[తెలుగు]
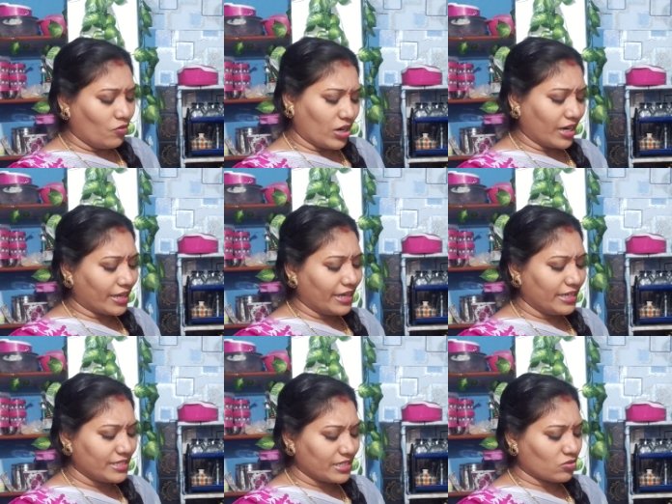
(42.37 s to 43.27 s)
ఒకరికి
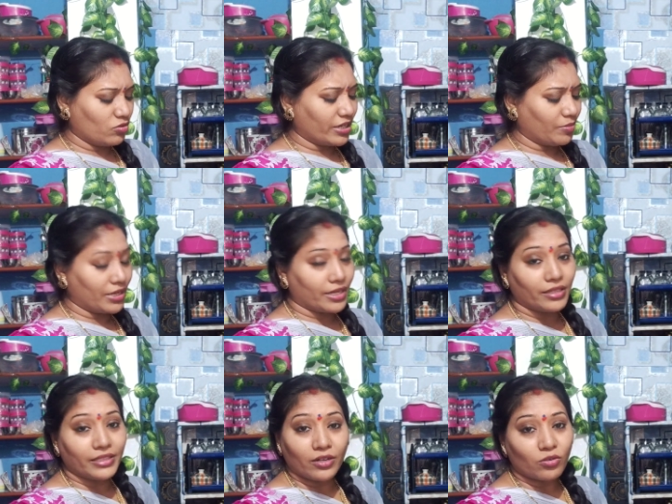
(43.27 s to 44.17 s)
ఏం చేసుకుంటాంలే
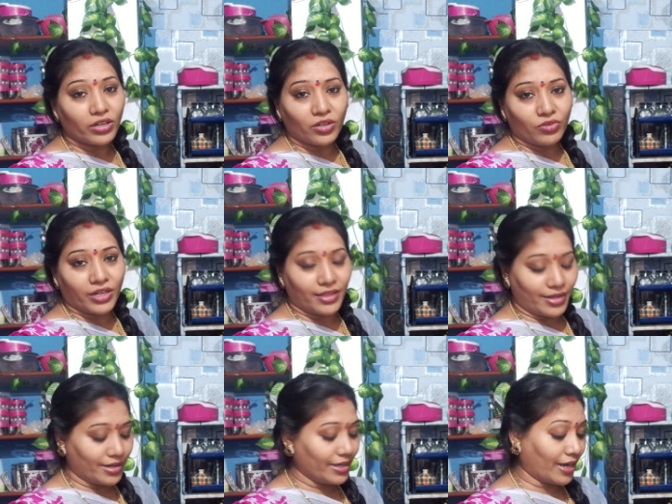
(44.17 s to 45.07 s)
అని తినకుండా
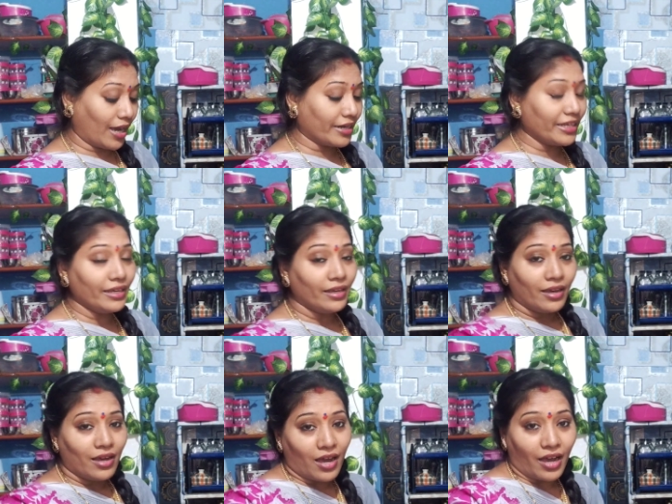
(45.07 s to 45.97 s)
ఉండేదాన్ని కానీ
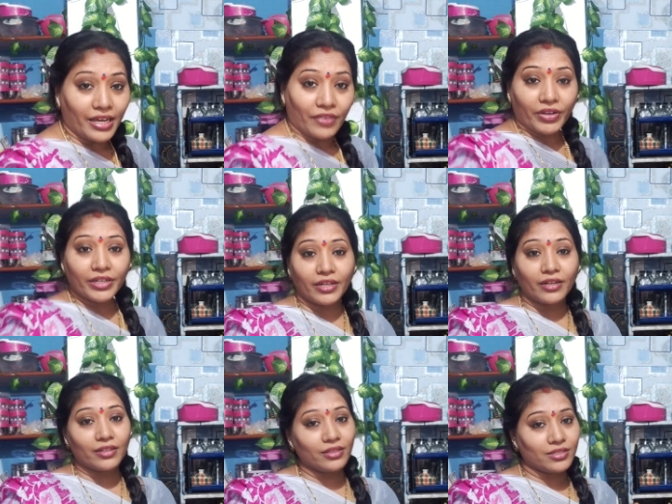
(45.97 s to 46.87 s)
ఆ ఎఫెక్ట్
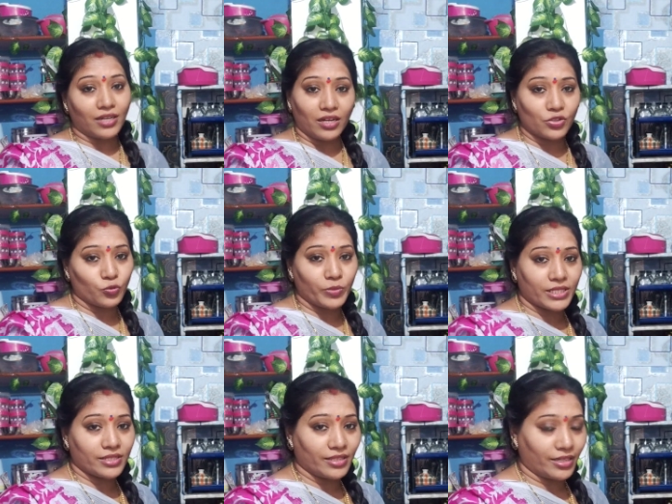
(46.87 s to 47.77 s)
అన్నది చాలా
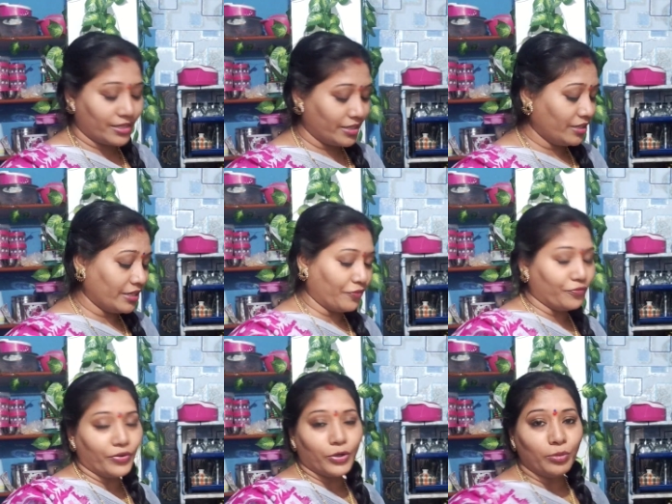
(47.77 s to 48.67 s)
చూపిస్తుందండి
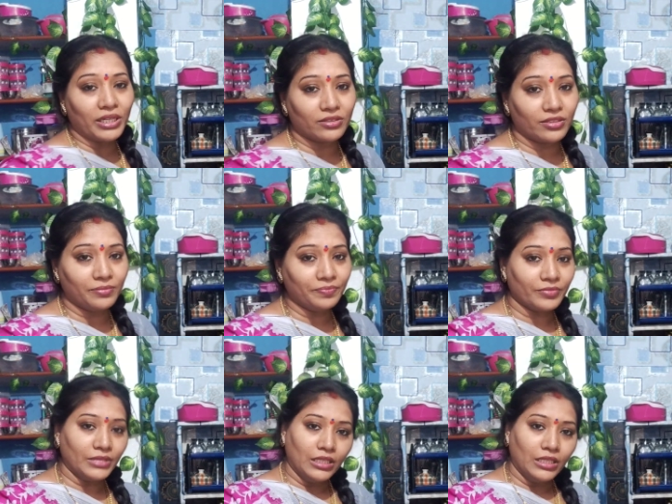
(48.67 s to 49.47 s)
ఎవ్వరు మాత్రం